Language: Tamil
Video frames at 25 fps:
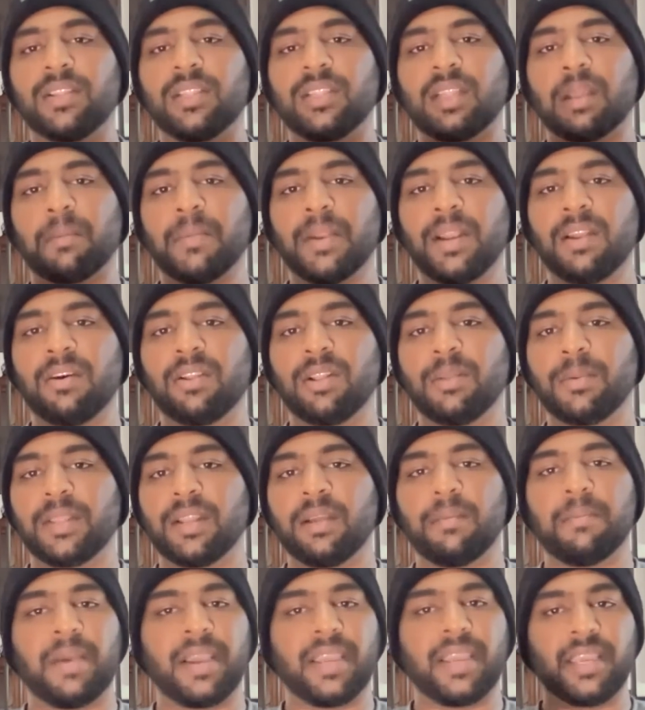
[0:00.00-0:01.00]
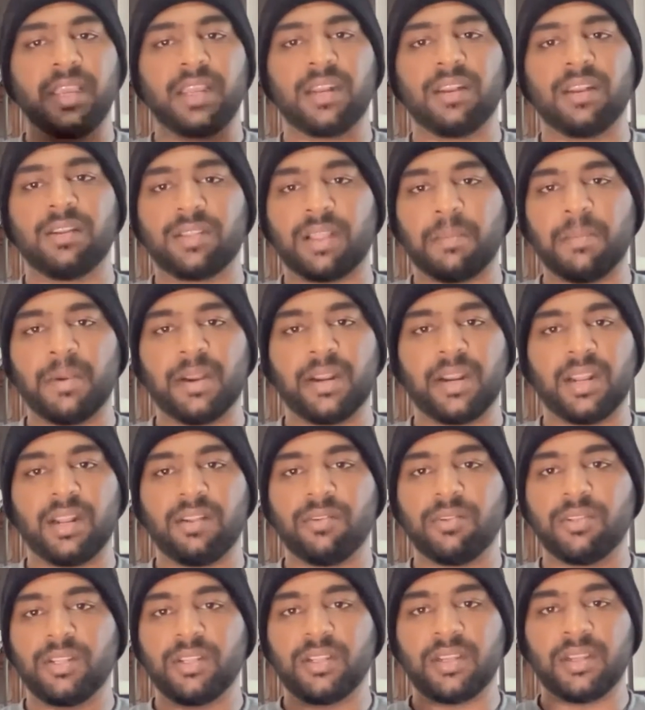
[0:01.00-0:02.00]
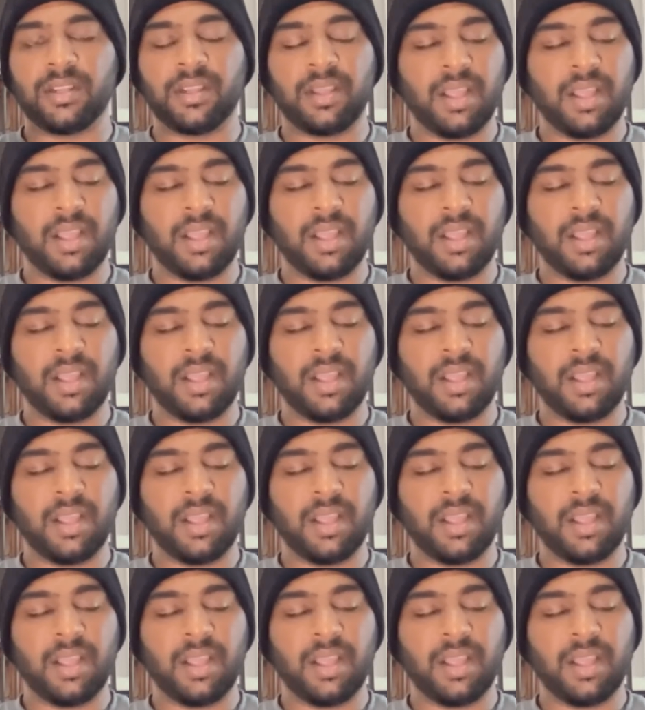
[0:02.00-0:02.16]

வந்து தமிழில் வந்து பார்த்தீங்கன்னா பைக்கிங்கில் தமிழ்நாட்டில் வந்து